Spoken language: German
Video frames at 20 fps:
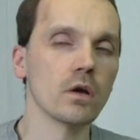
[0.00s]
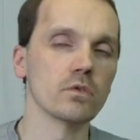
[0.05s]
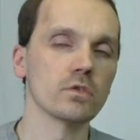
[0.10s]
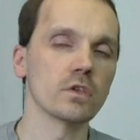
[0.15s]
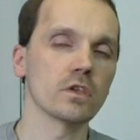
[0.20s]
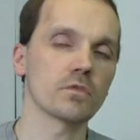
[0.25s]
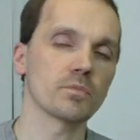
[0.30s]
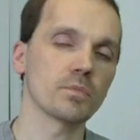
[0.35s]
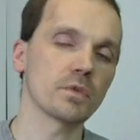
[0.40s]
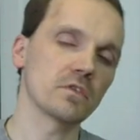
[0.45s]

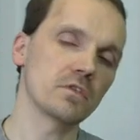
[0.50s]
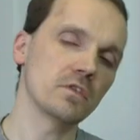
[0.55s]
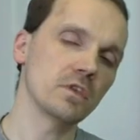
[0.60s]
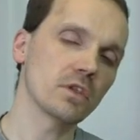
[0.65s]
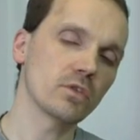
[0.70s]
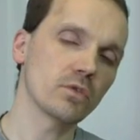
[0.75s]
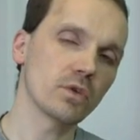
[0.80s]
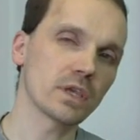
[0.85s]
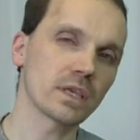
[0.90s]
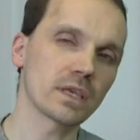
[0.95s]
Und es
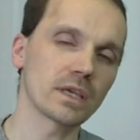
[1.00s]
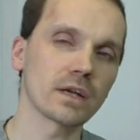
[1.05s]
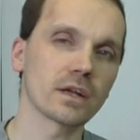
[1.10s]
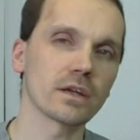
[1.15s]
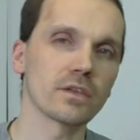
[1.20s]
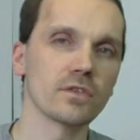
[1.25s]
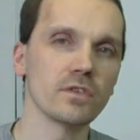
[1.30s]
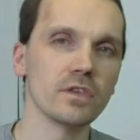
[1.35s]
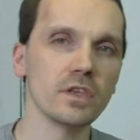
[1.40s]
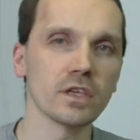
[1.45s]
passiert euch
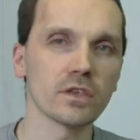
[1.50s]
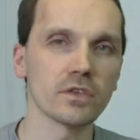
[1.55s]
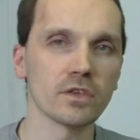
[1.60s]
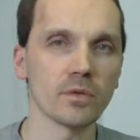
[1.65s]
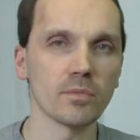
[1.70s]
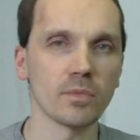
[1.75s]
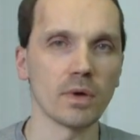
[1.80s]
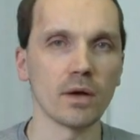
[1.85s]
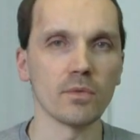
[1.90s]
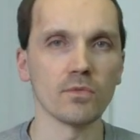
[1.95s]
garantiert
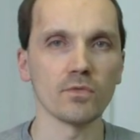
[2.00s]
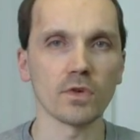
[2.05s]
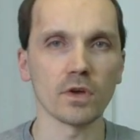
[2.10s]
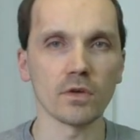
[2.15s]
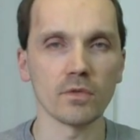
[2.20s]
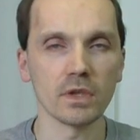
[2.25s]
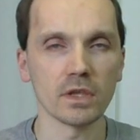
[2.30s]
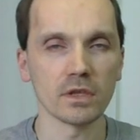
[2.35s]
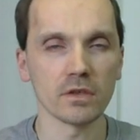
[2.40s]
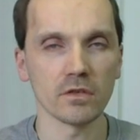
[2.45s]
am
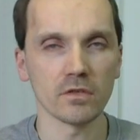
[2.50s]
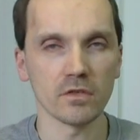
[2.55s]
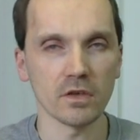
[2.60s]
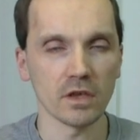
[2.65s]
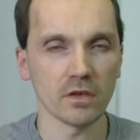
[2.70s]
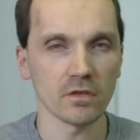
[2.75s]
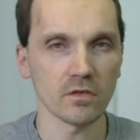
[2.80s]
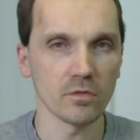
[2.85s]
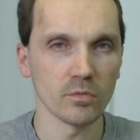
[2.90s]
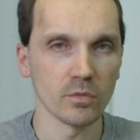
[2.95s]
Anfang, wenn ihr das
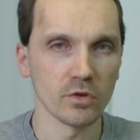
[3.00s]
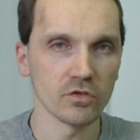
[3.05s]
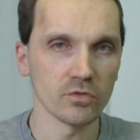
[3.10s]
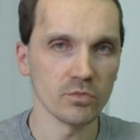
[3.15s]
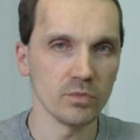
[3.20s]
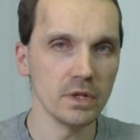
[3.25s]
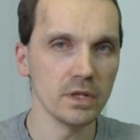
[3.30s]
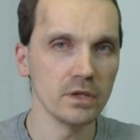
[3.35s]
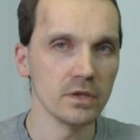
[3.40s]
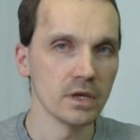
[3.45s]
erste Mal
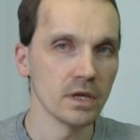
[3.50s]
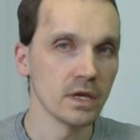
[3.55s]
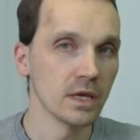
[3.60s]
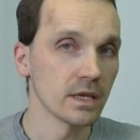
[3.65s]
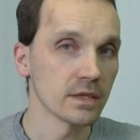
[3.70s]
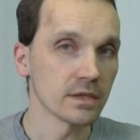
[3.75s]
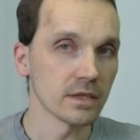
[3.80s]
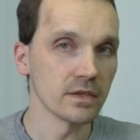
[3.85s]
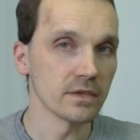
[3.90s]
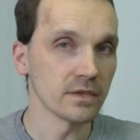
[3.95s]
spielt,
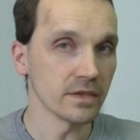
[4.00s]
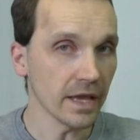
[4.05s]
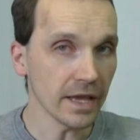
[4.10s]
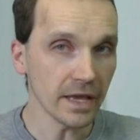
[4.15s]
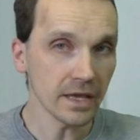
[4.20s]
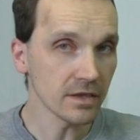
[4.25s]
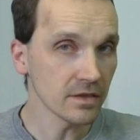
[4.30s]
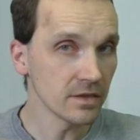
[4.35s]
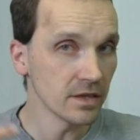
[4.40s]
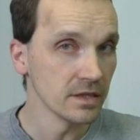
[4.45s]
dann
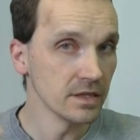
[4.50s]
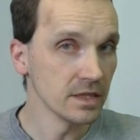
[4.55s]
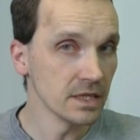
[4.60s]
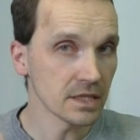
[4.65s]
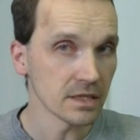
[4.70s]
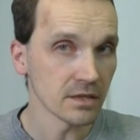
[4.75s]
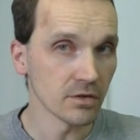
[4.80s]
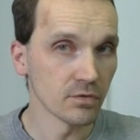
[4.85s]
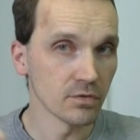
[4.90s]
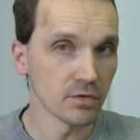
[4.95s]
denkt ihr
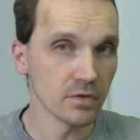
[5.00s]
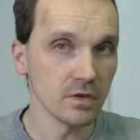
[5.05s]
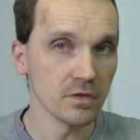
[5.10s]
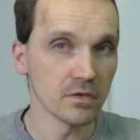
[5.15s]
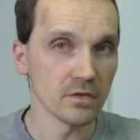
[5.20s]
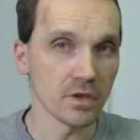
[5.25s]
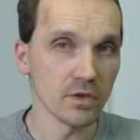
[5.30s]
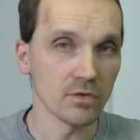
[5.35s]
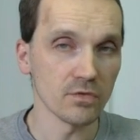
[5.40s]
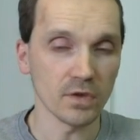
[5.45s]
nicht auf
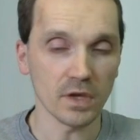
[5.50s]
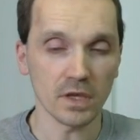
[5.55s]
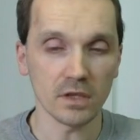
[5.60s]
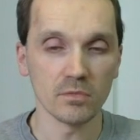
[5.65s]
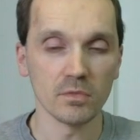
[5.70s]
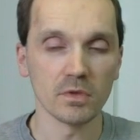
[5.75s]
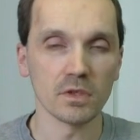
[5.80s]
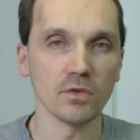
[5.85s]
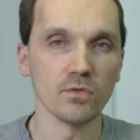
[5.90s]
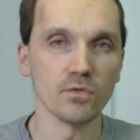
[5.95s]
diesen
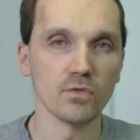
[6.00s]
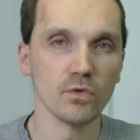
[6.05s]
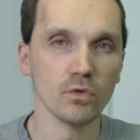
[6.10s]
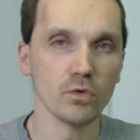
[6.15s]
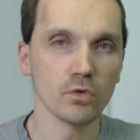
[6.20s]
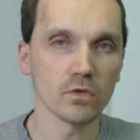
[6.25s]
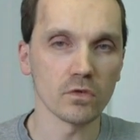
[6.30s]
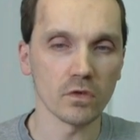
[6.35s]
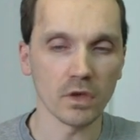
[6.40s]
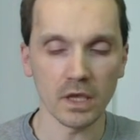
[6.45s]
Effekt mit dem
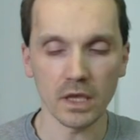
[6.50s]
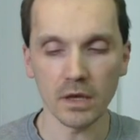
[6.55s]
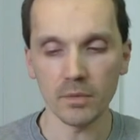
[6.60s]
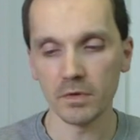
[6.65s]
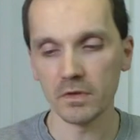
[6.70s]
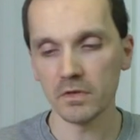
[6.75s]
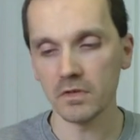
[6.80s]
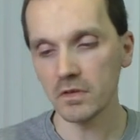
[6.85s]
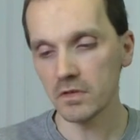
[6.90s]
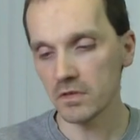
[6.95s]
Flugzeug. Ja,
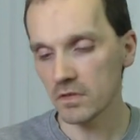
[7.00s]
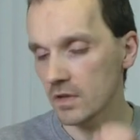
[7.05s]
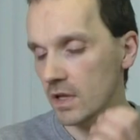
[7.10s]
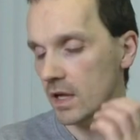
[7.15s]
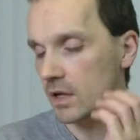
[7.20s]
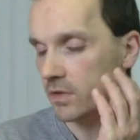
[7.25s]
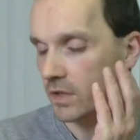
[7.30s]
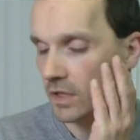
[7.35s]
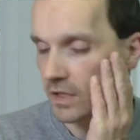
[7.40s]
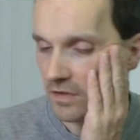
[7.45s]
man sitzt
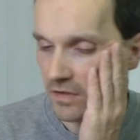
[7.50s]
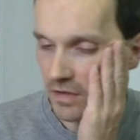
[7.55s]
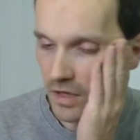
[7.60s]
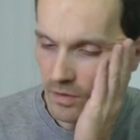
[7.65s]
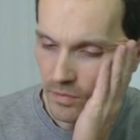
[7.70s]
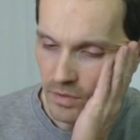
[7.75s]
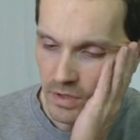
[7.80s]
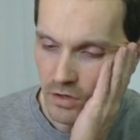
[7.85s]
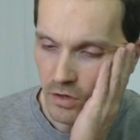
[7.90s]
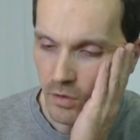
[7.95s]
da und denkt sich,
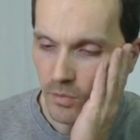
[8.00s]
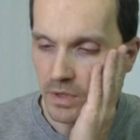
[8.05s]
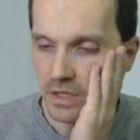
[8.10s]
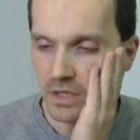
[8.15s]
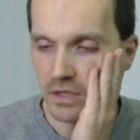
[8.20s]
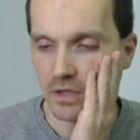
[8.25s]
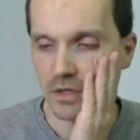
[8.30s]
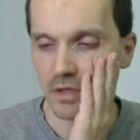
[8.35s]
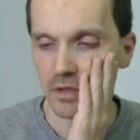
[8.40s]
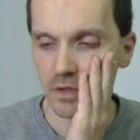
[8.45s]
ja, wie komme
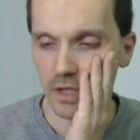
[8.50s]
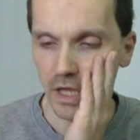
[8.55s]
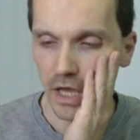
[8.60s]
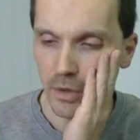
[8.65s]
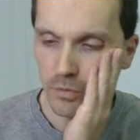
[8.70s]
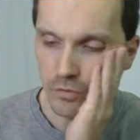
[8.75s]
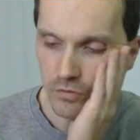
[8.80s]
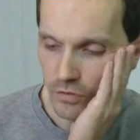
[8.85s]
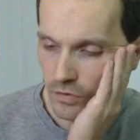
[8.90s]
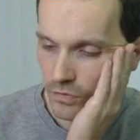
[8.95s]
ich denn an
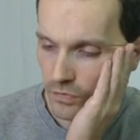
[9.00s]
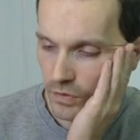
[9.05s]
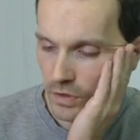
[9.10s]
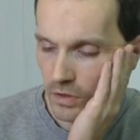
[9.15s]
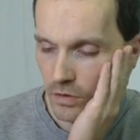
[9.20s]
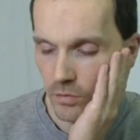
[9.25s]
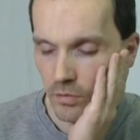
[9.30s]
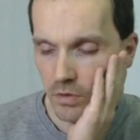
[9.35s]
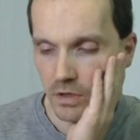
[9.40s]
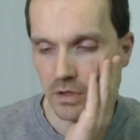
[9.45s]
Treibstoff,
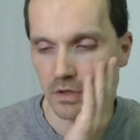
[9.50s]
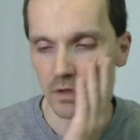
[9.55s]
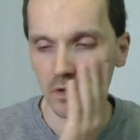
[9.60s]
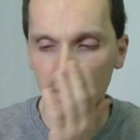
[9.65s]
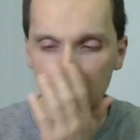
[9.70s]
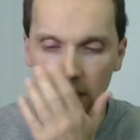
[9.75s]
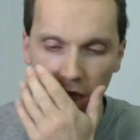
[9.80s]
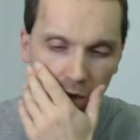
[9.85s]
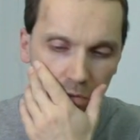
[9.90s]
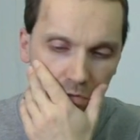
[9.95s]
wie komme ich denn
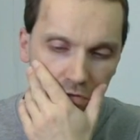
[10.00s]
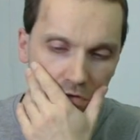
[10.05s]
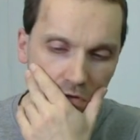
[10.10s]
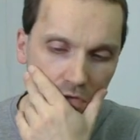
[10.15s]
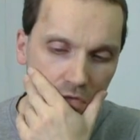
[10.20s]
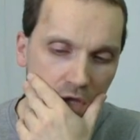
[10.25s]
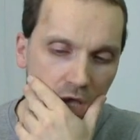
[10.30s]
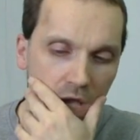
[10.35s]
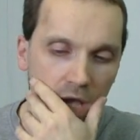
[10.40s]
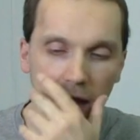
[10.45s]
an
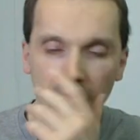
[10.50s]
Treibstoff?